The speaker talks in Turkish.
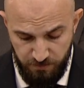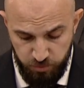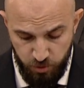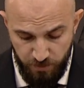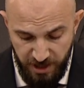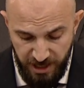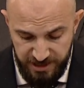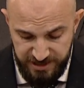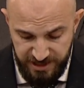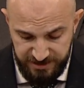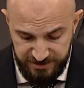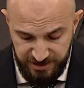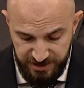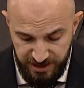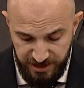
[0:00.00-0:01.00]
Bu
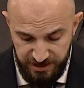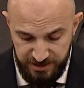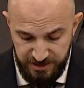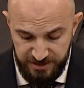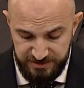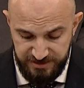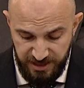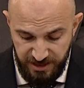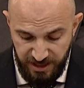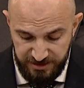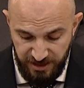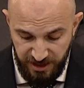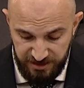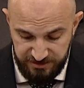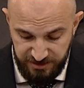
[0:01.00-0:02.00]
maliyetlere ne
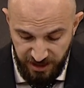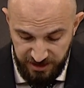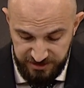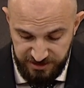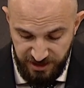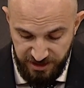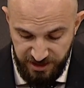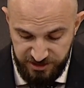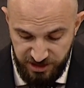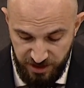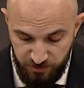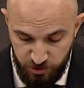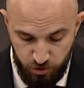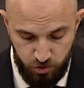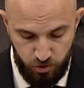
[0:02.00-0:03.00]
kadar daha
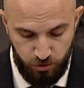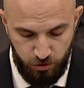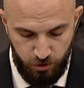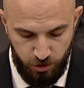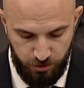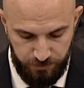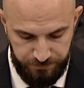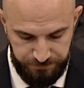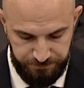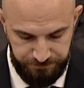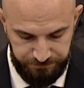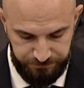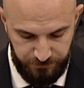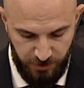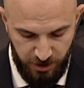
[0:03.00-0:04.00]
direneceğimiz düşünülüyor.
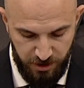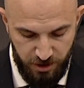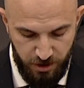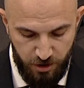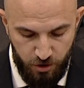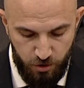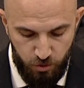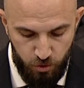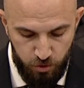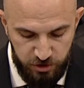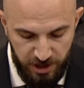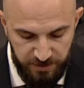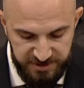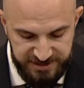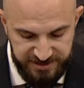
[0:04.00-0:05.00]

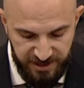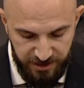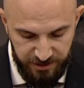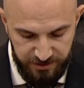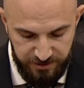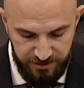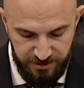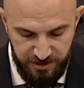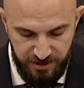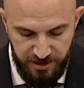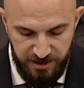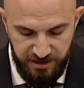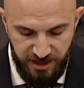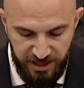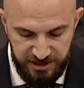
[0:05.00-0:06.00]
Ülkemizde
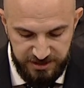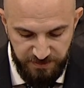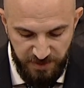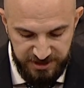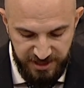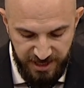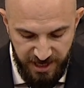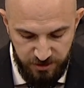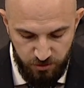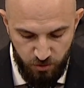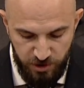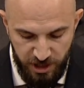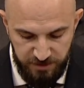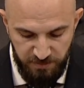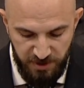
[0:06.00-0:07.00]
katma değer
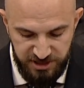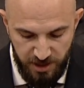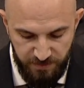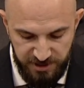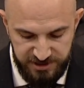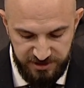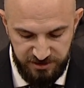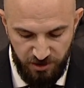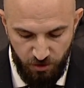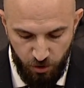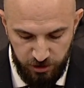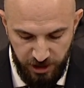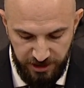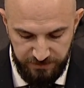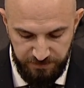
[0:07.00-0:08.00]
üretme çabasında
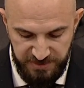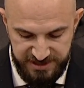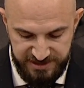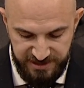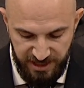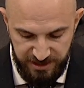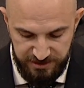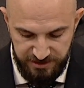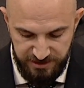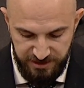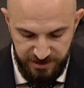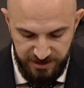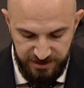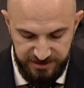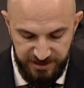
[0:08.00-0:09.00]
olan bizler
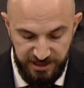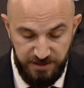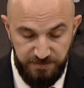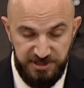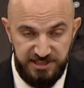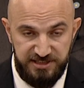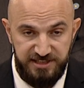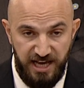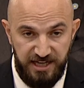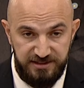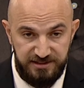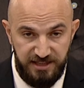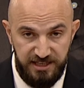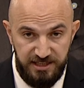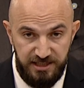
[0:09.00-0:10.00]
yeni bir
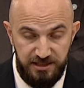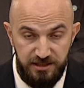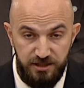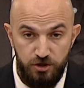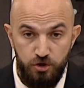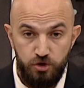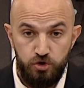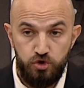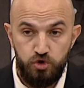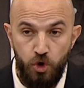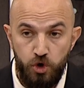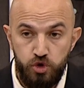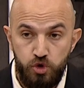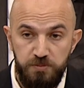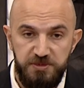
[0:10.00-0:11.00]
dert değil
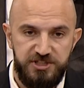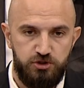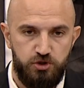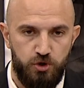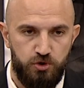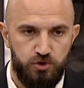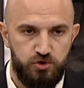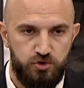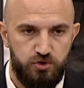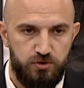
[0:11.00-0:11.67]
çözüm istiyoruz.